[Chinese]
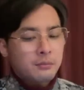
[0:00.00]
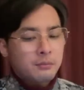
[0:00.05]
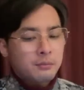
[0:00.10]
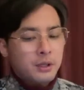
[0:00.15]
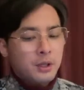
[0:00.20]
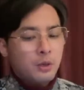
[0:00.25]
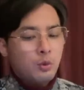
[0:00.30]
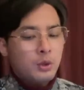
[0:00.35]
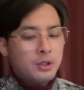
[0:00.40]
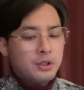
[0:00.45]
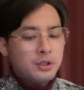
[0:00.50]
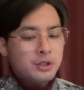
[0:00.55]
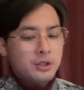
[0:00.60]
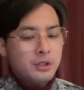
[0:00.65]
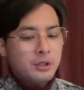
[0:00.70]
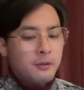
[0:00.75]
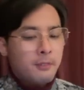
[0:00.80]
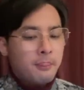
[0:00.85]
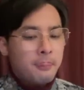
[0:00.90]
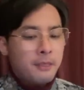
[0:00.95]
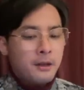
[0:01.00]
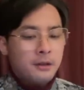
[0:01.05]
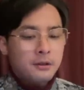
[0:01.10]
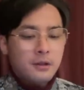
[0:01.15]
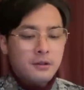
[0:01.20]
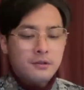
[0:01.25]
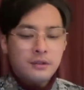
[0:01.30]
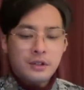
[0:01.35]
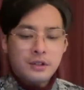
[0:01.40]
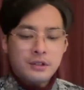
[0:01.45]
被问及第
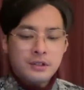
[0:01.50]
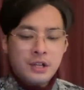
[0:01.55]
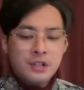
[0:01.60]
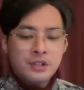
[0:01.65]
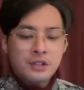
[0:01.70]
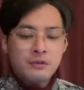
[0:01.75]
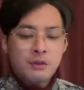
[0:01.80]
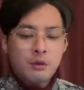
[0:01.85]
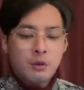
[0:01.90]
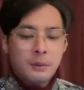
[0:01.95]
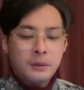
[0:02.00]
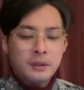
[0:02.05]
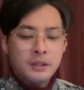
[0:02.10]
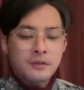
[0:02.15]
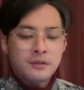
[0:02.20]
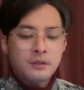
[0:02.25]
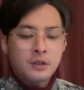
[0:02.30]
二次冷战是否会比第一次